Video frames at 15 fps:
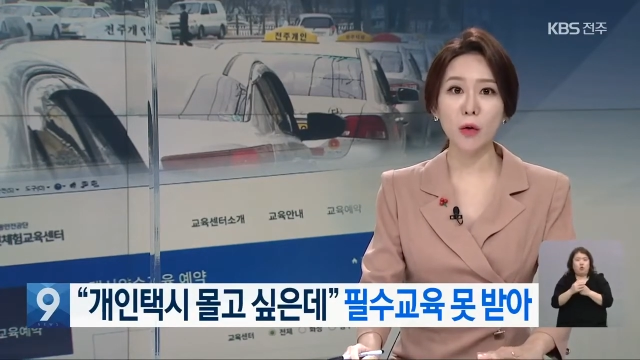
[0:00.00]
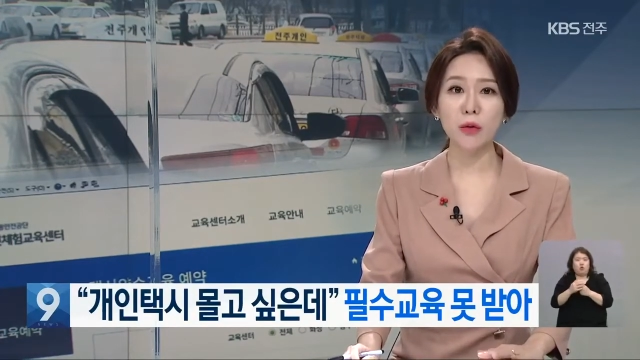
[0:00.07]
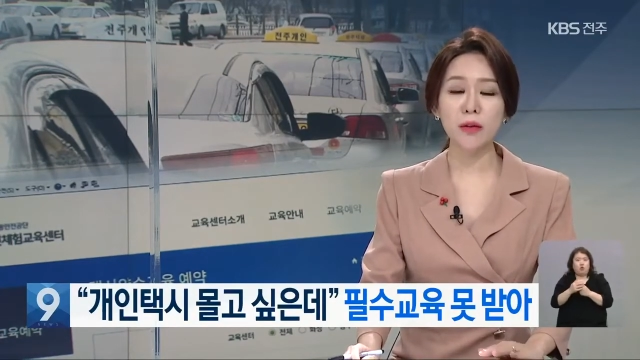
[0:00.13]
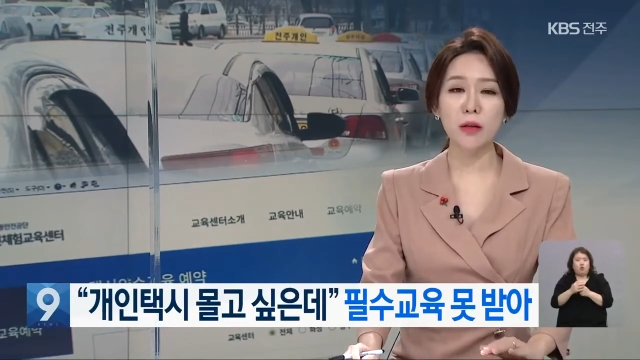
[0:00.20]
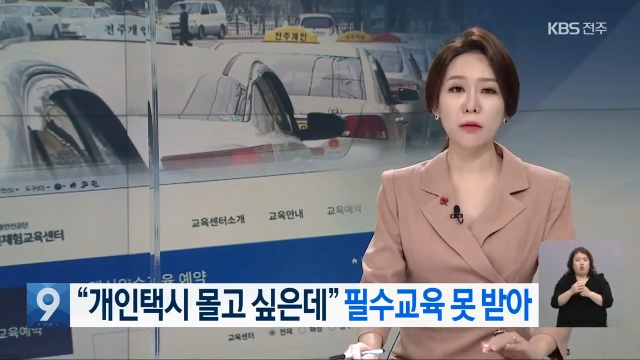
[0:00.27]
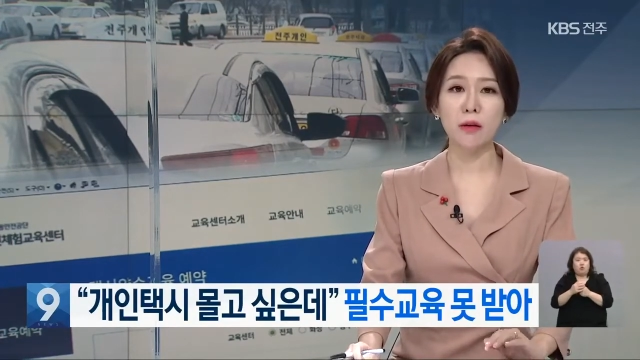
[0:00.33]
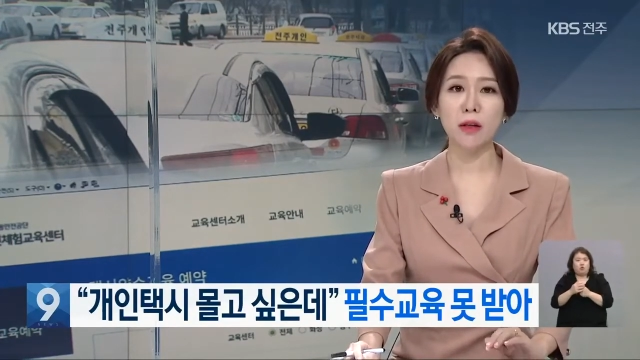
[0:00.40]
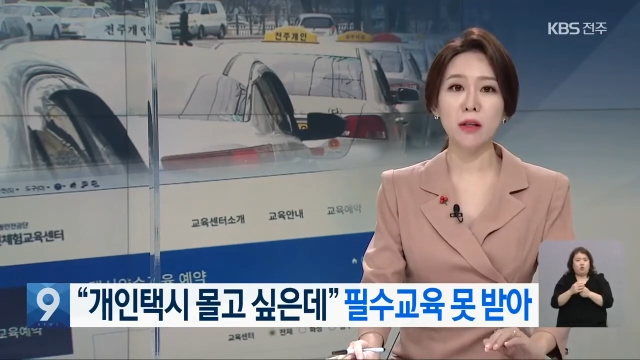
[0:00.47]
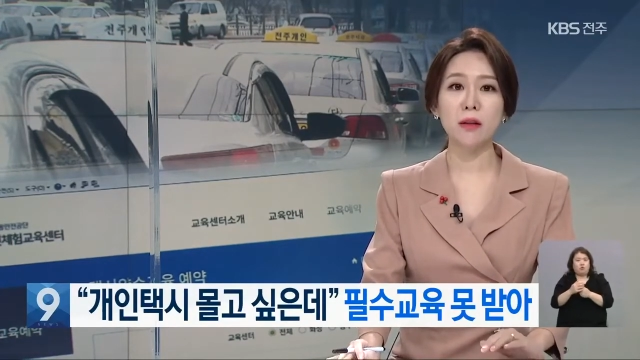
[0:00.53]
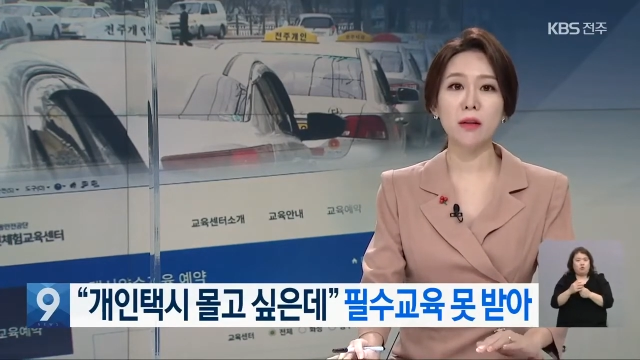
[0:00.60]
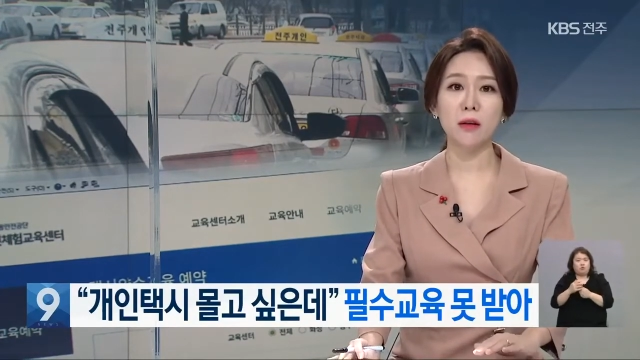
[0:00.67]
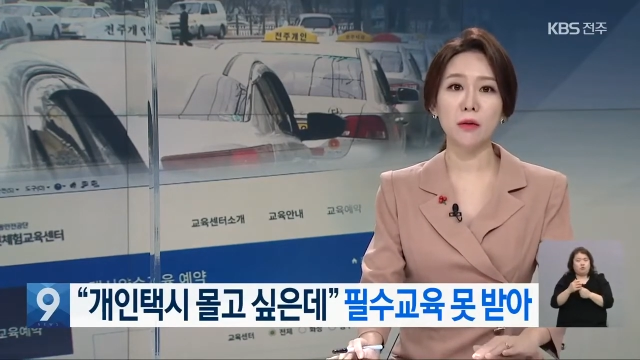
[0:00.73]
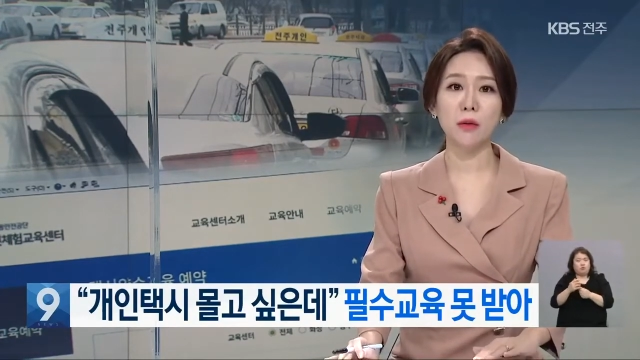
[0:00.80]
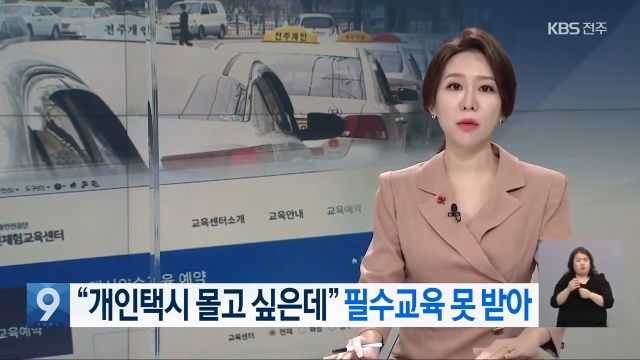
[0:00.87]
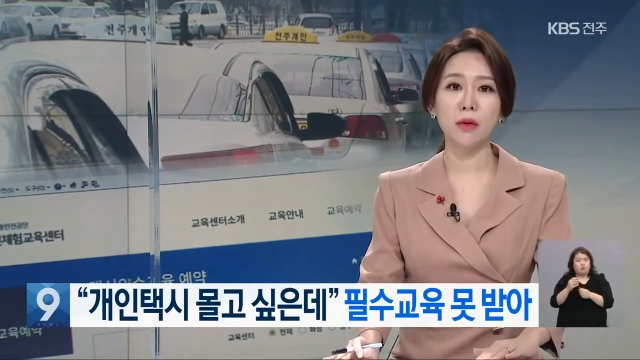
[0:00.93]
상황이
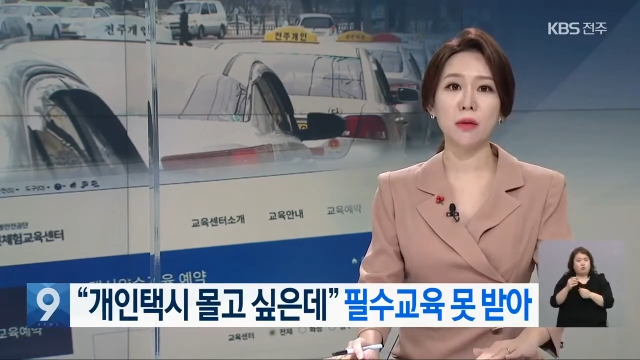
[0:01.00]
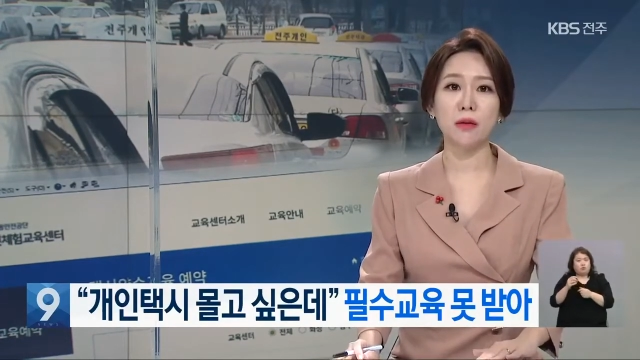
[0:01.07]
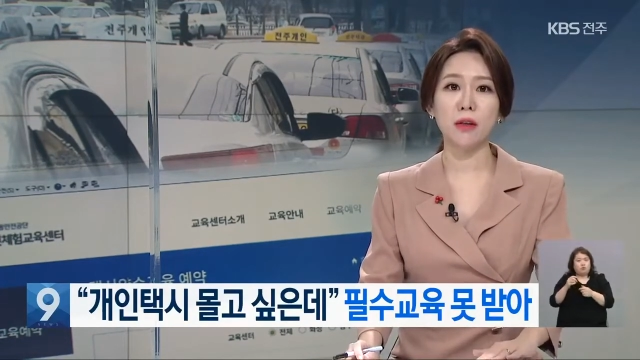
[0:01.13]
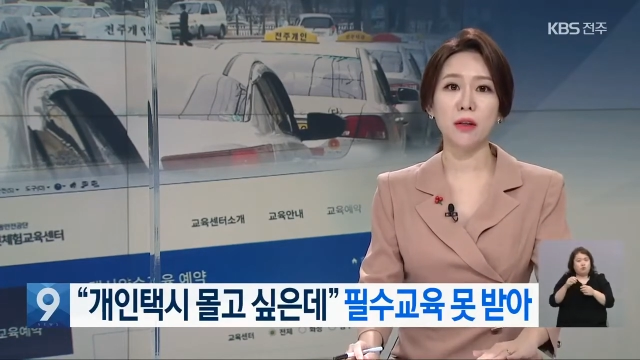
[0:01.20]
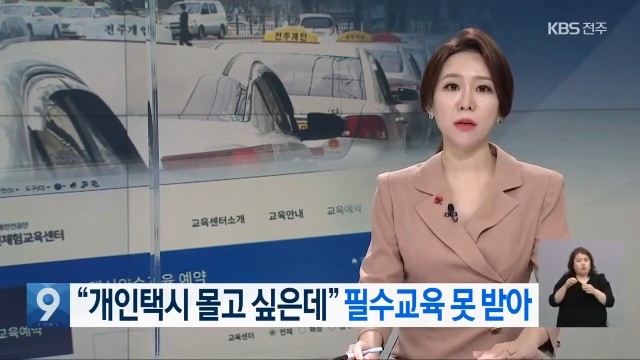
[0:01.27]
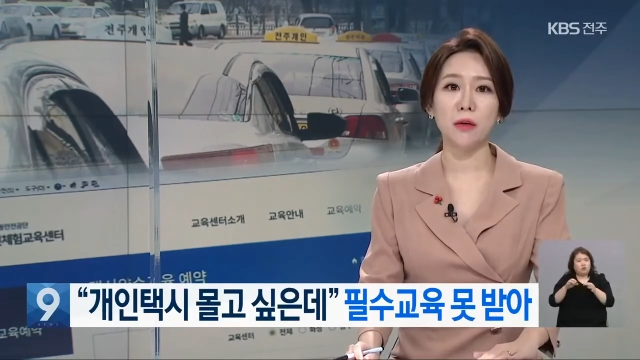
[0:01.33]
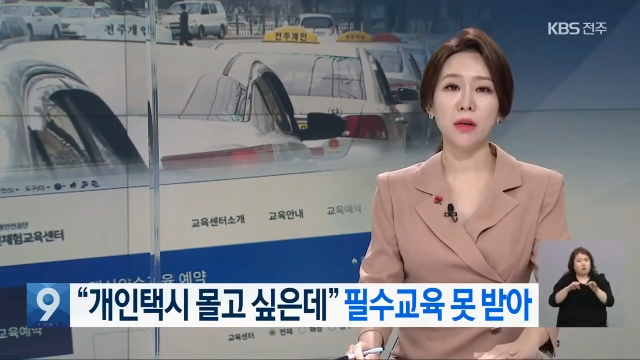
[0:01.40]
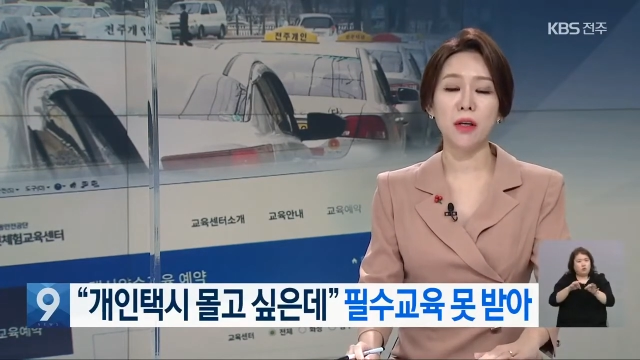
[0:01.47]
잇따르고 있는데요.